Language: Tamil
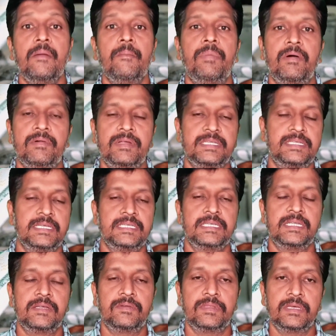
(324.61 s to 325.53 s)
பவர்
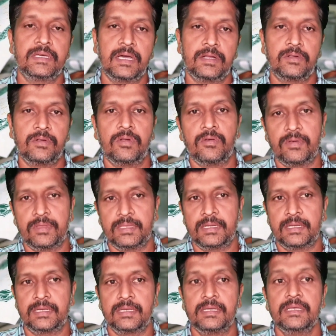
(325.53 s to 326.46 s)
ஸ்டேஷனே வந்து கண்ட்ரோலுக்கு
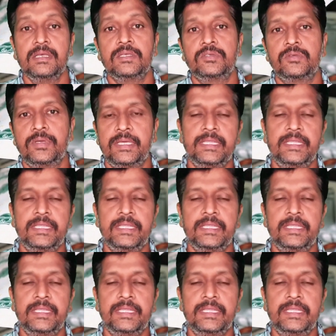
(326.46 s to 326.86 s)
வந்திருக்கு ஸோ